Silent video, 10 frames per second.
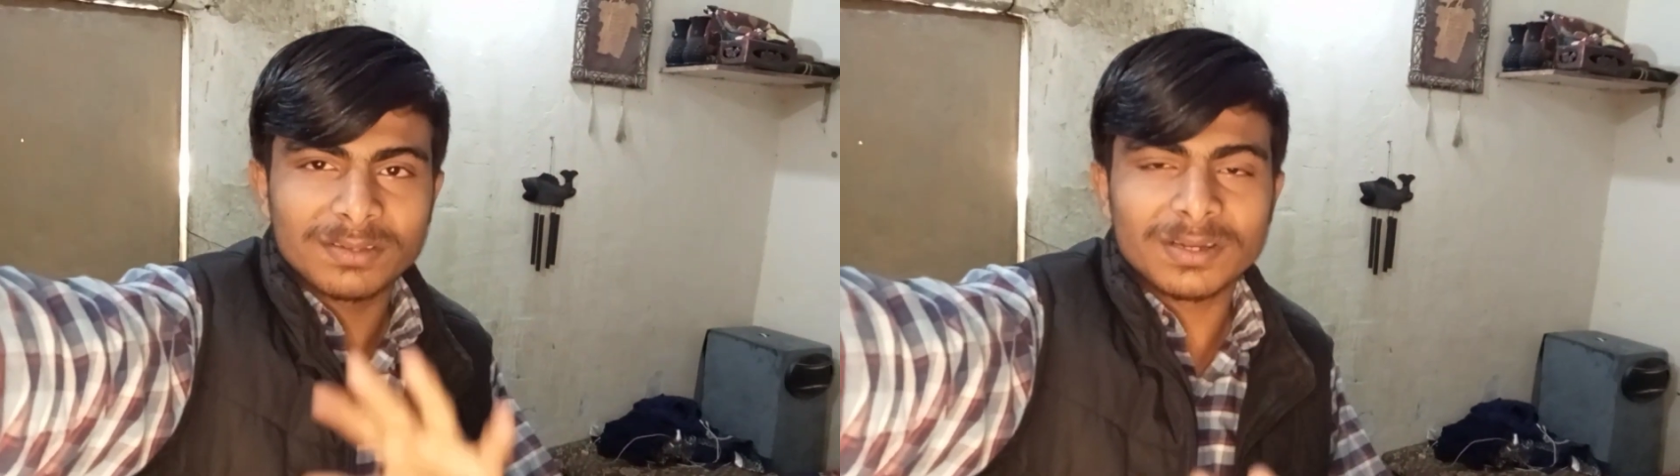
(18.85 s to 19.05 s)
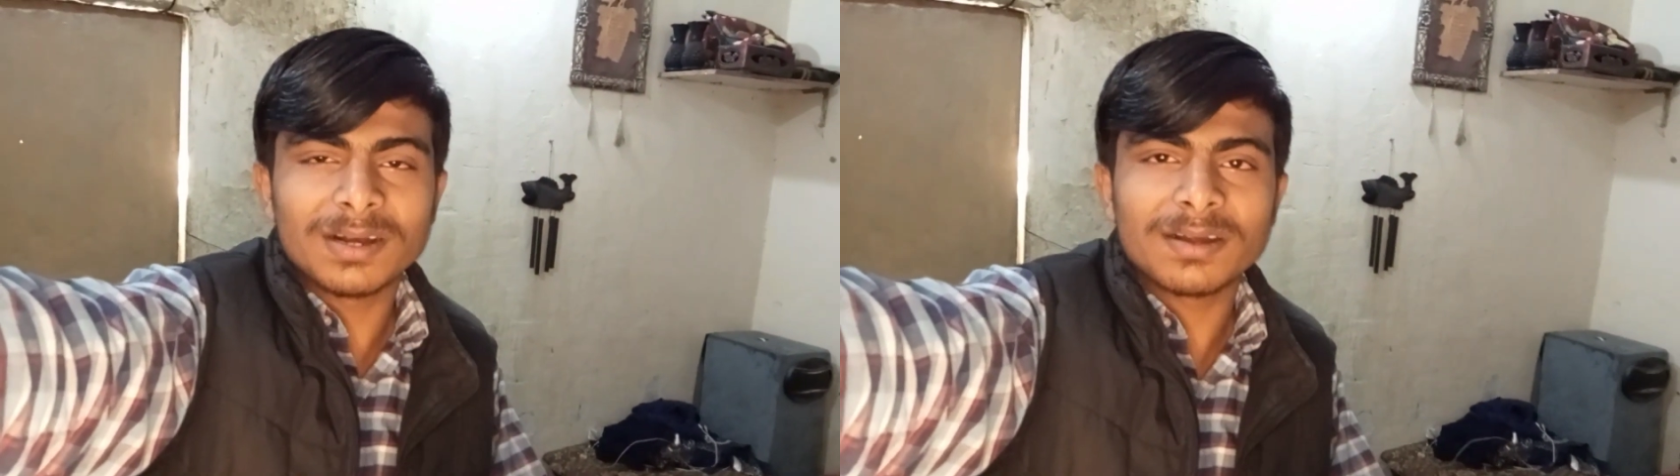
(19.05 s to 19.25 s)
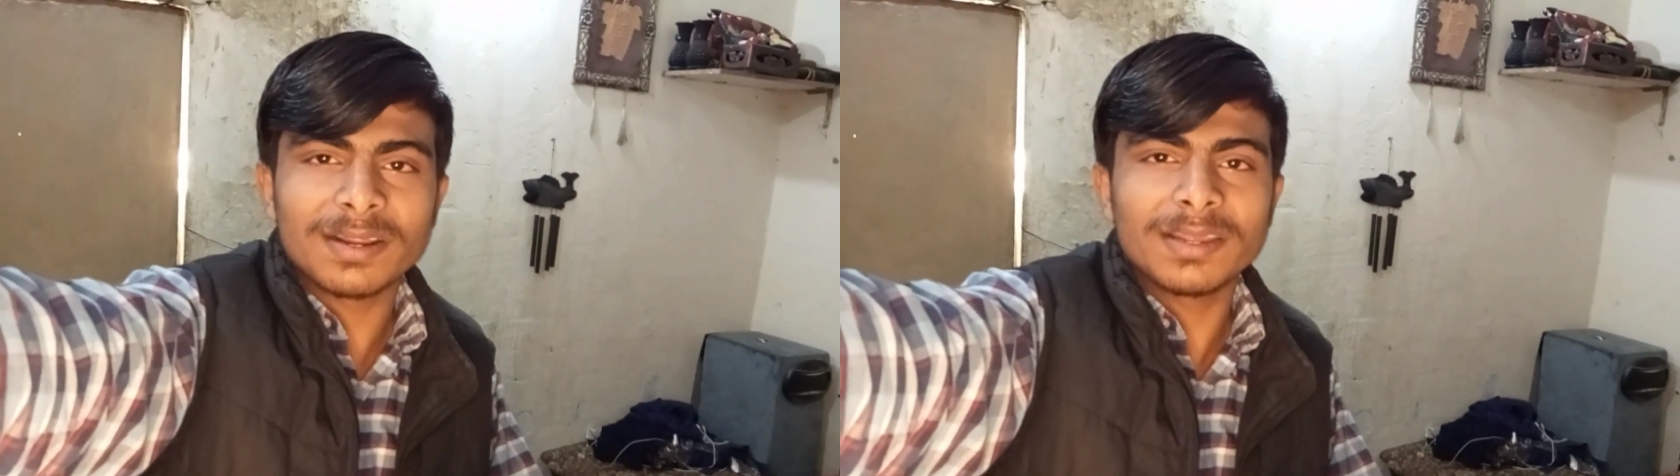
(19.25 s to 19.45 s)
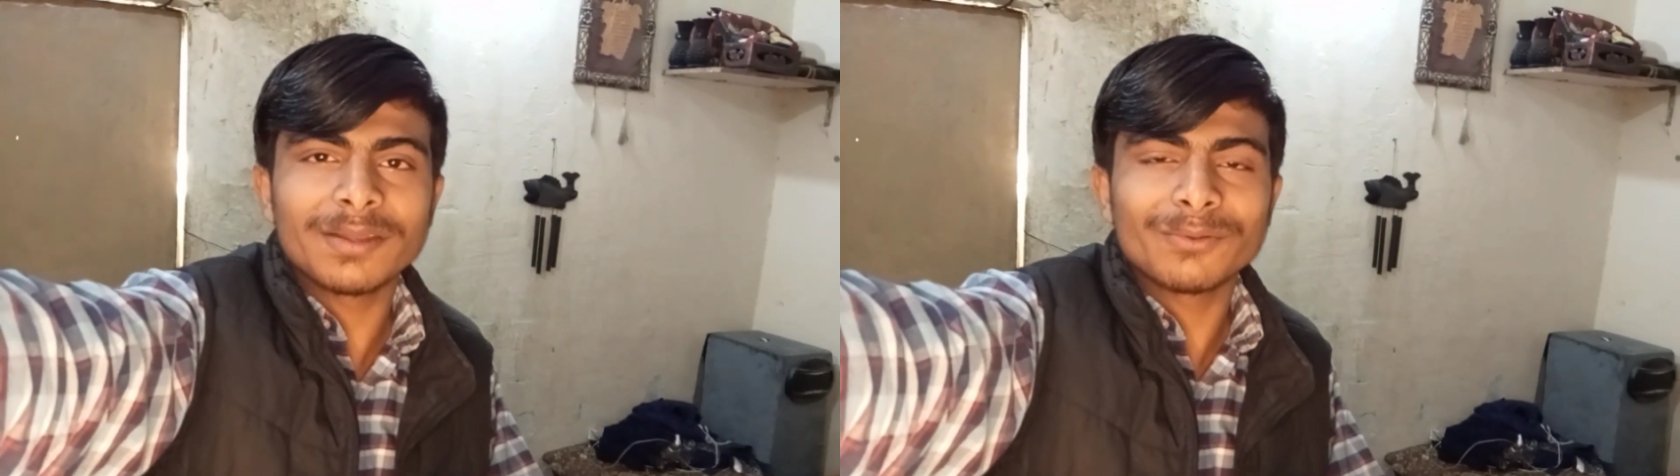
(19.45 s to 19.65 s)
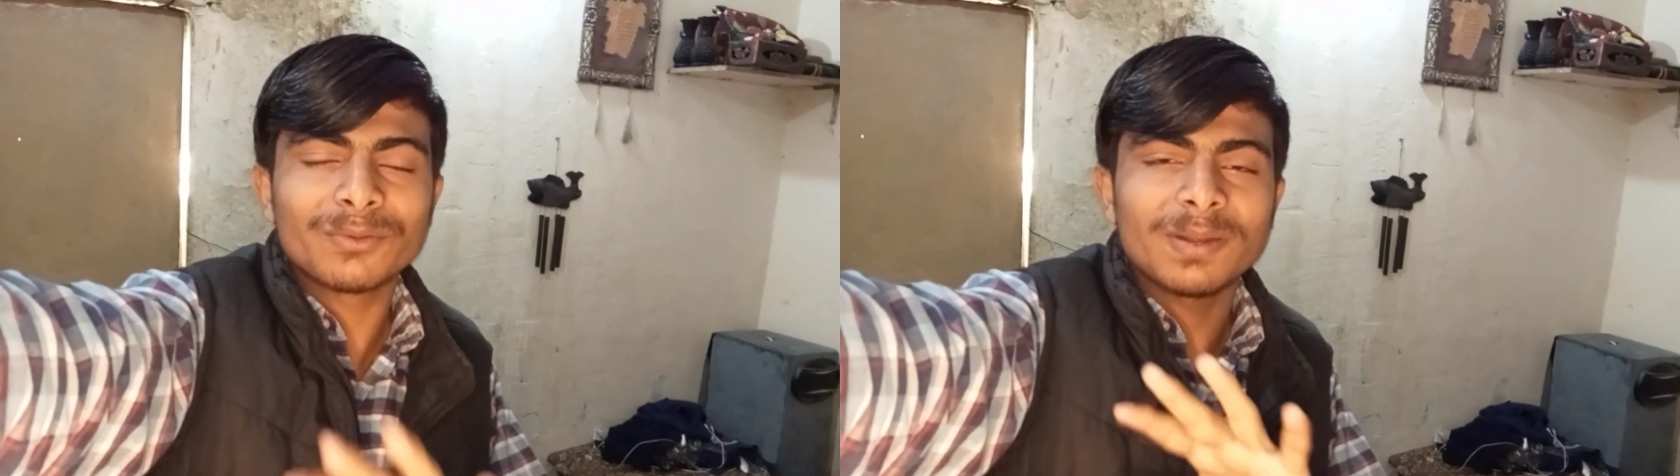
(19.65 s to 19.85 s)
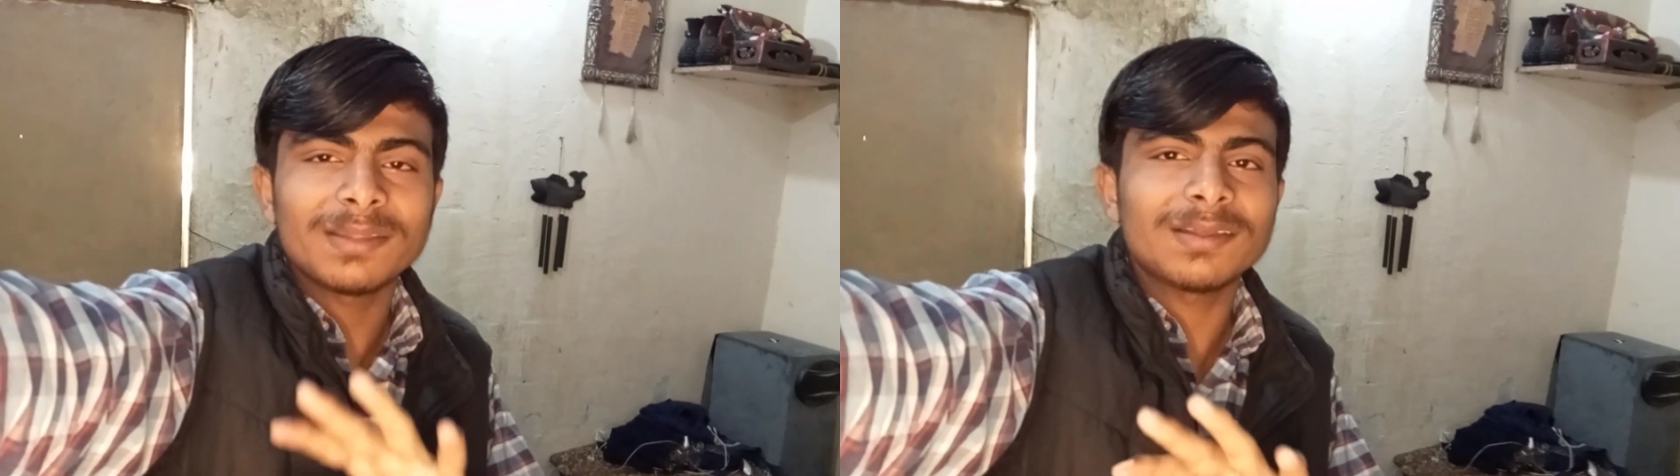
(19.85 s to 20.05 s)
तक स्टार्ट रहेंगे तो उस वक्त